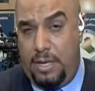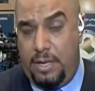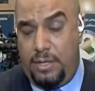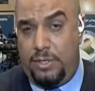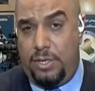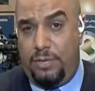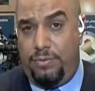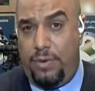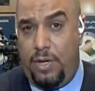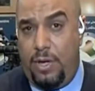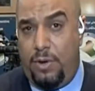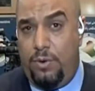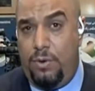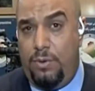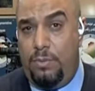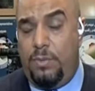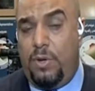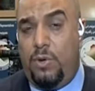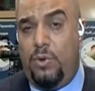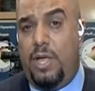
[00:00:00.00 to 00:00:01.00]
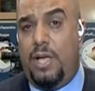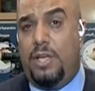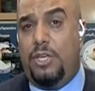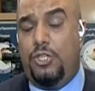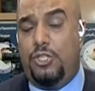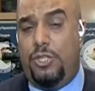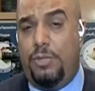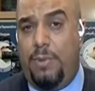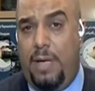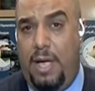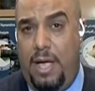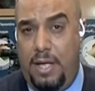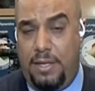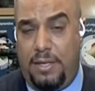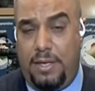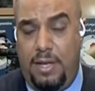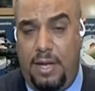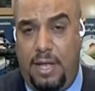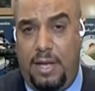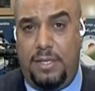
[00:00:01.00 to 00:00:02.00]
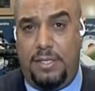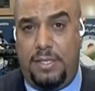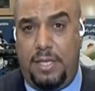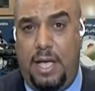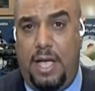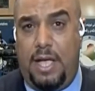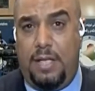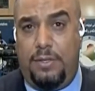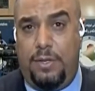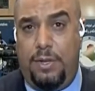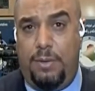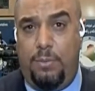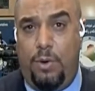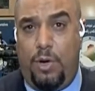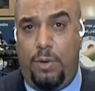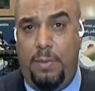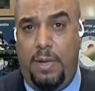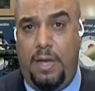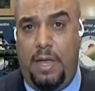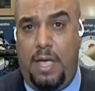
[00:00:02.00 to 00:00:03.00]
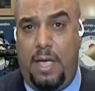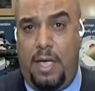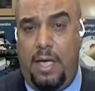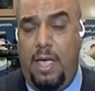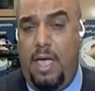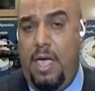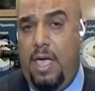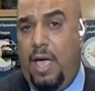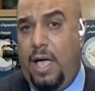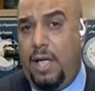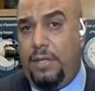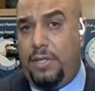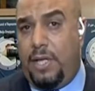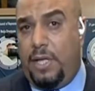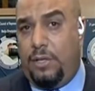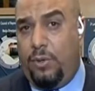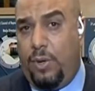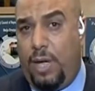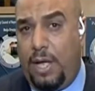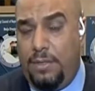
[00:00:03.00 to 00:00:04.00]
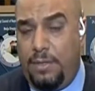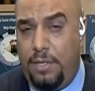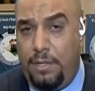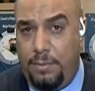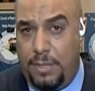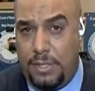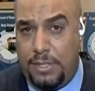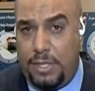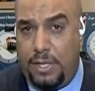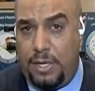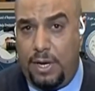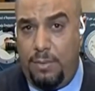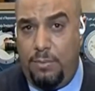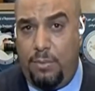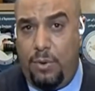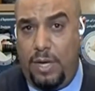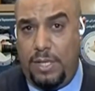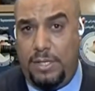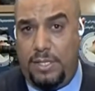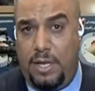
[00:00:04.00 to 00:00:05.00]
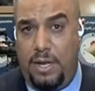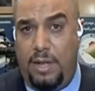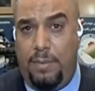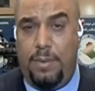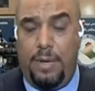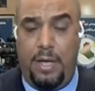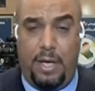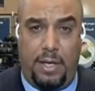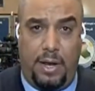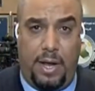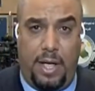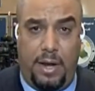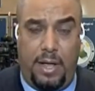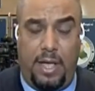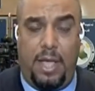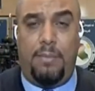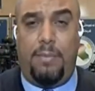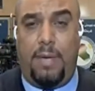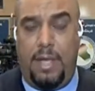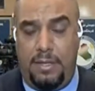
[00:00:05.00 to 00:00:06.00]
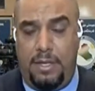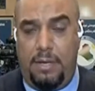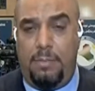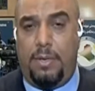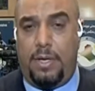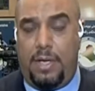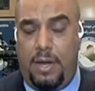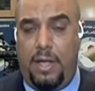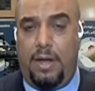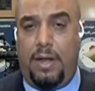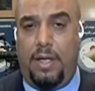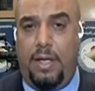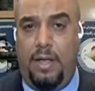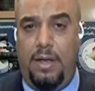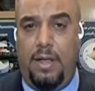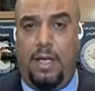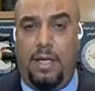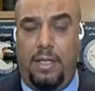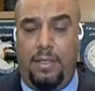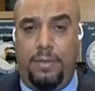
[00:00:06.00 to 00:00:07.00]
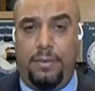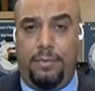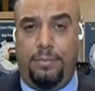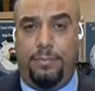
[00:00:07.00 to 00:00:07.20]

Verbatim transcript: سوف يكون هناك اجتماعات خلال الساعات المقبلة حتى تحدد مصير الموازنة من إقرارها أم عدم إقرارها إلى هذا